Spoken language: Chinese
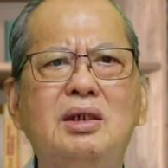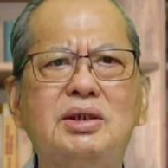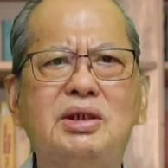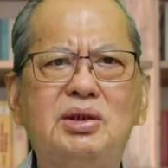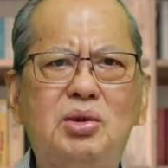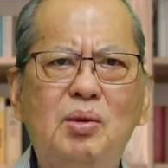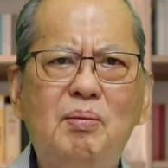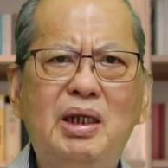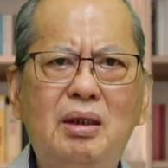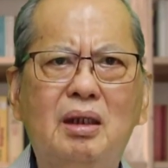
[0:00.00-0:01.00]
使徒
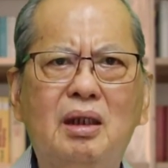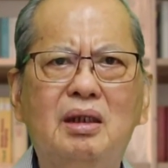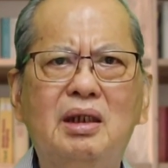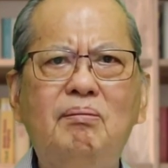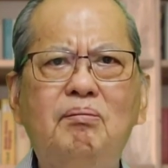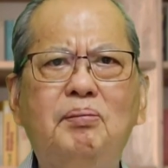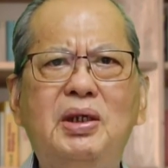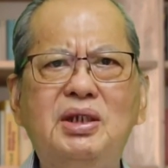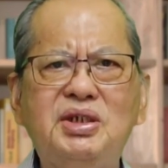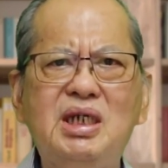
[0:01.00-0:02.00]
们能
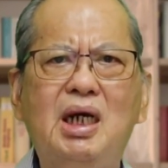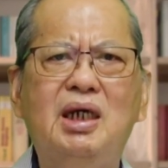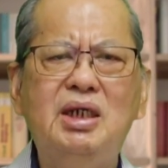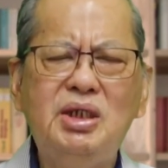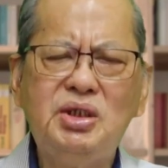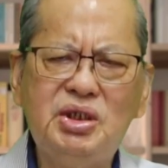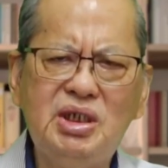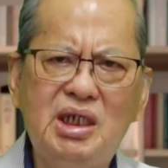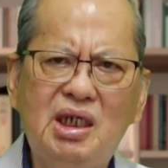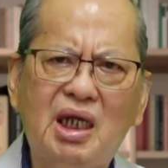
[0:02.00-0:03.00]
撇下一
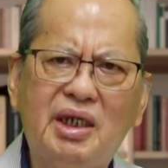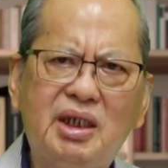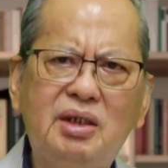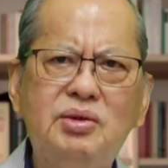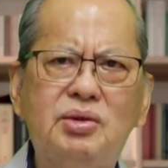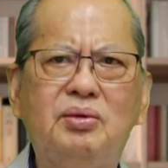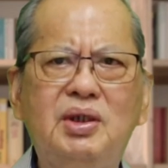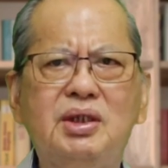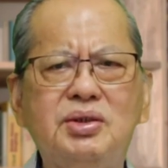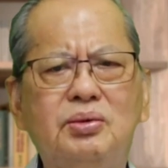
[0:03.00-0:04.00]
切来跟
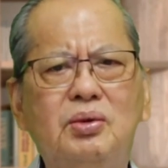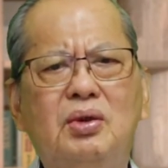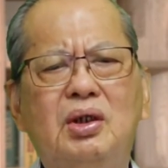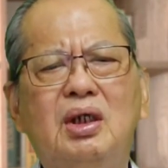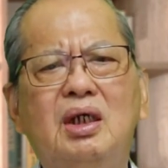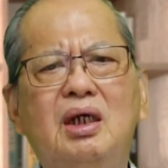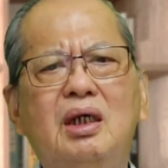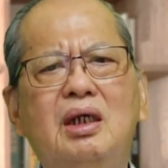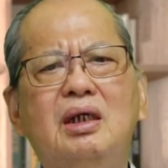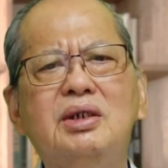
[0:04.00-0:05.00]
从耶稣，
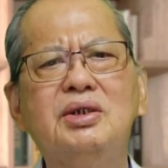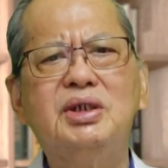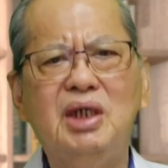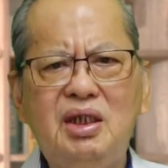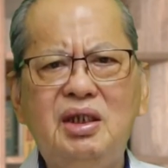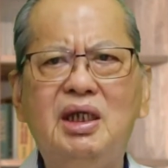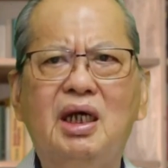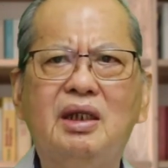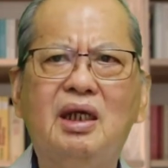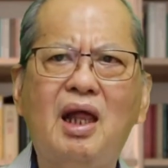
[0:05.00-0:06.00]
是恩
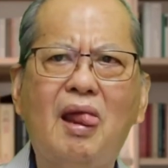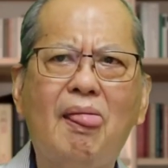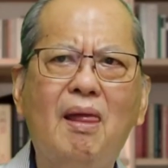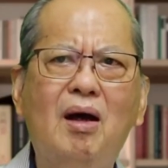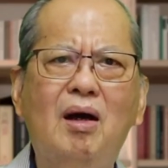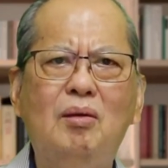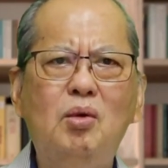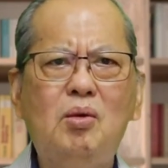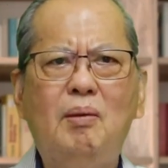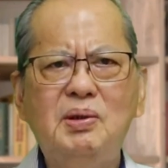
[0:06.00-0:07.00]
典。
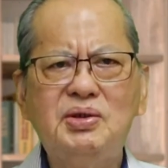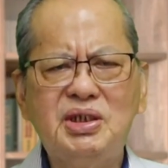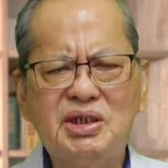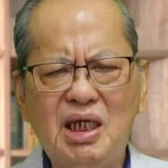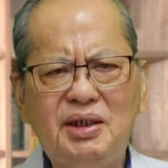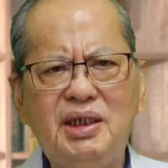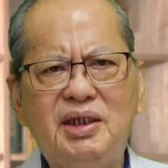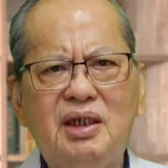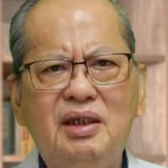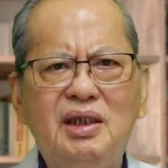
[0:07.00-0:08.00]
如果不是上
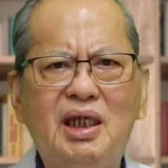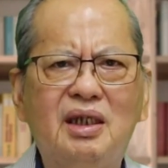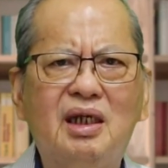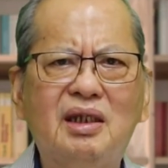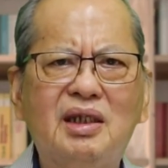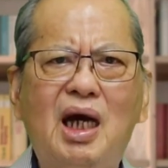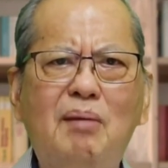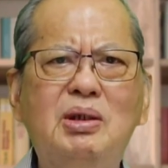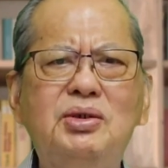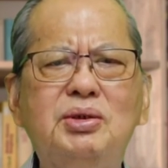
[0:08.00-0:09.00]
帝的恩典，
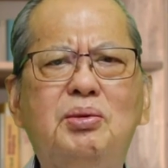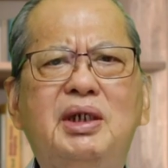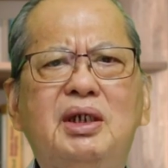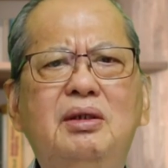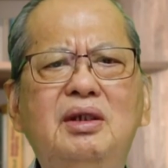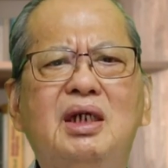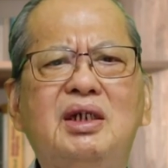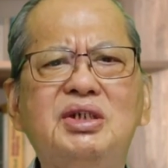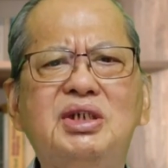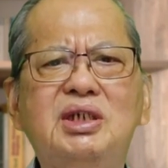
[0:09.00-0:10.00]
他们就会跟
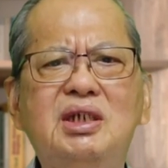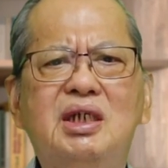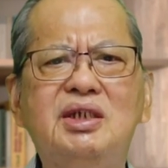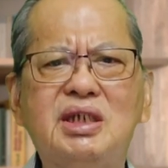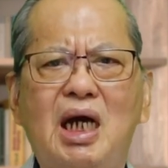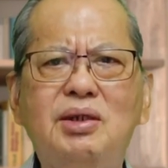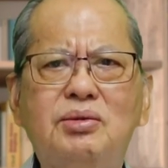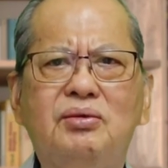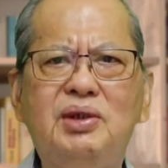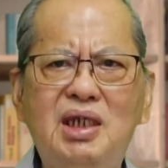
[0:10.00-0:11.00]
那个青年财
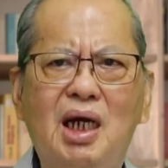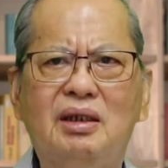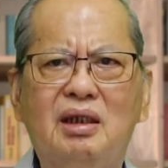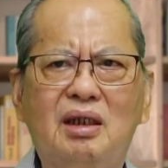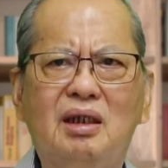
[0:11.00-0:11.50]
主一样，